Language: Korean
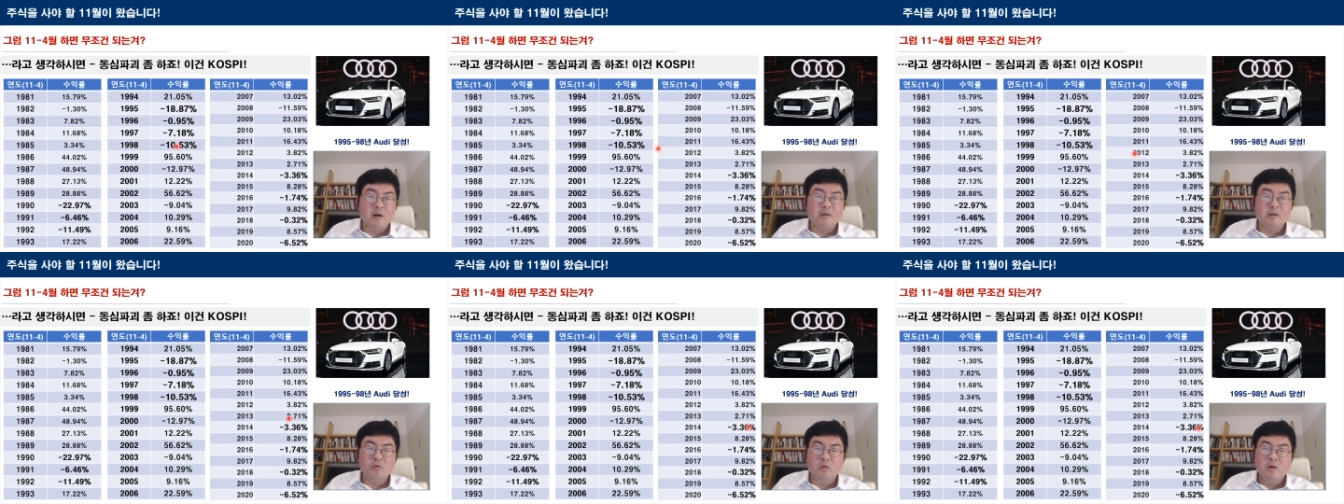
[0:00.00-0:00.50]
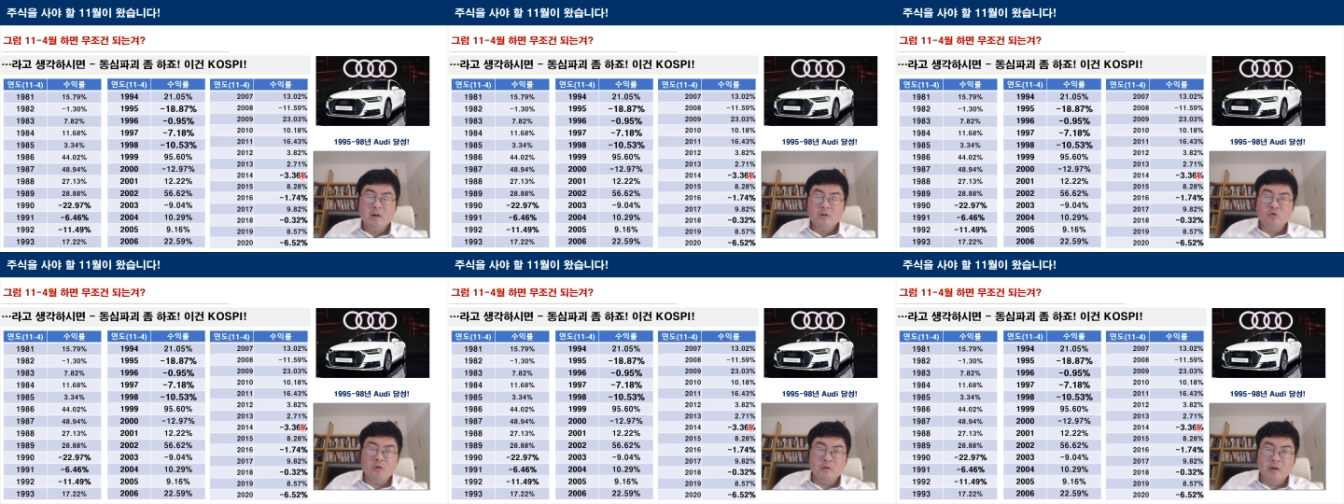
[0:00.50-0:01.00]
그리고
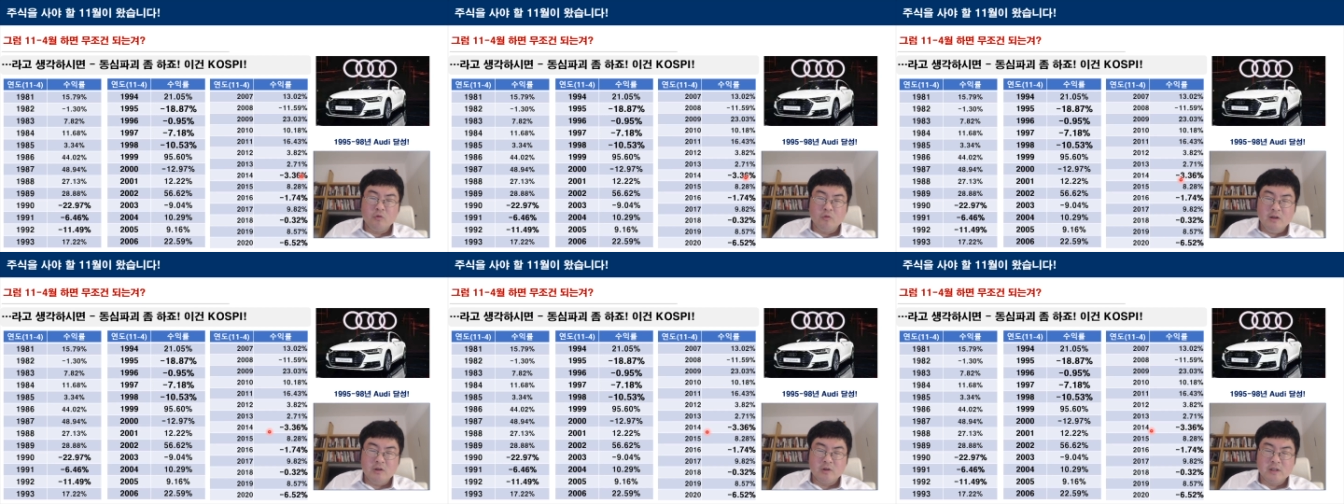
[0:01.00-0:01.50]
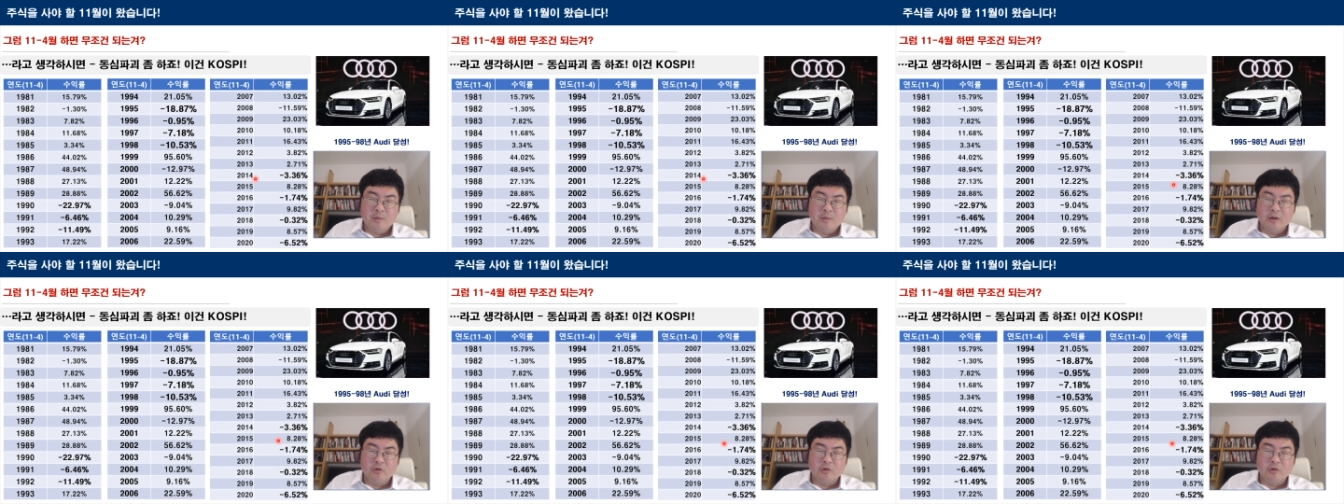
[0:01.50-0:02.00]
최근에도
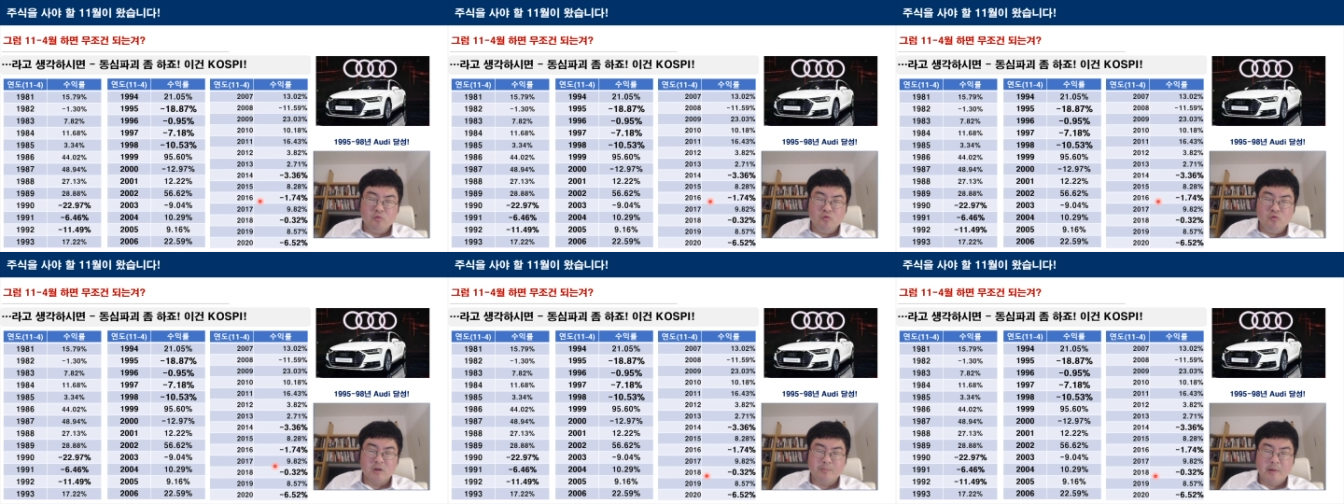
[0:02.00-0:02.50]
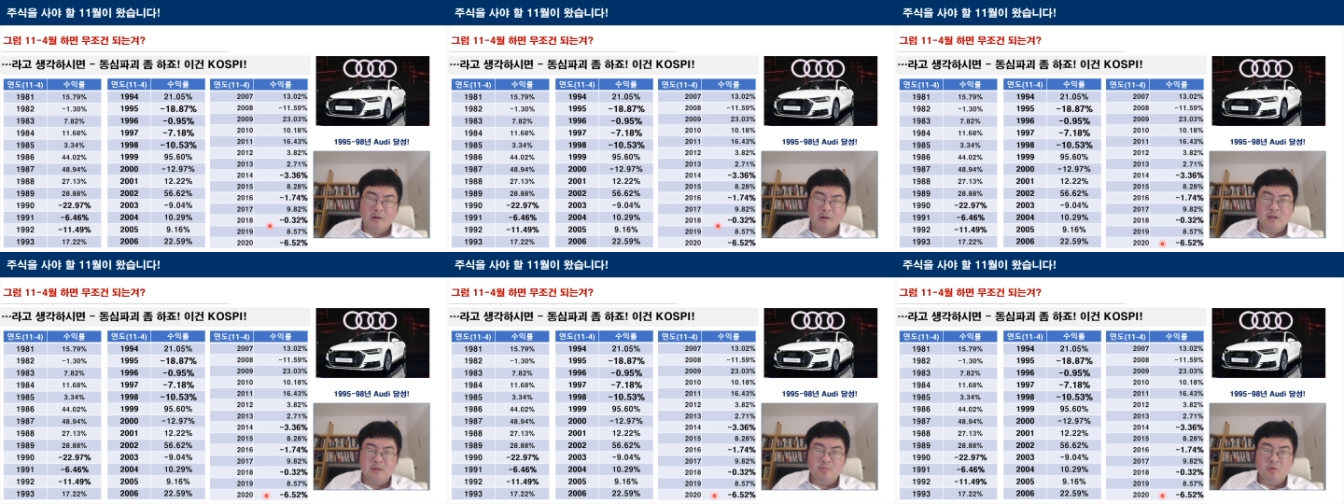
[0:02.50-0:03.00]
2014년, 16년, 18년,
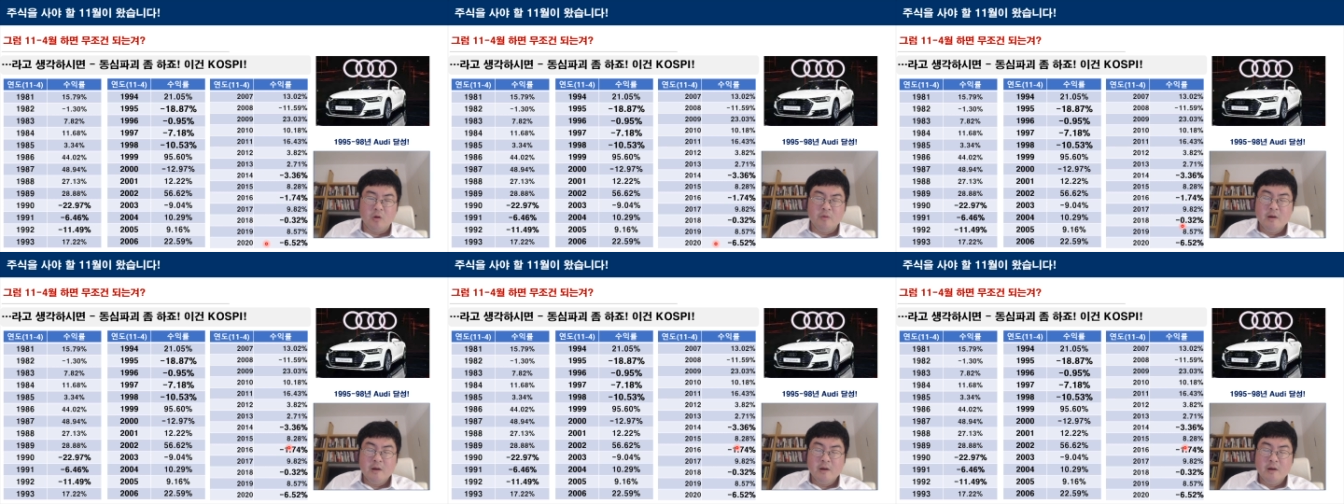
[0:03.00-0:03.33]
20년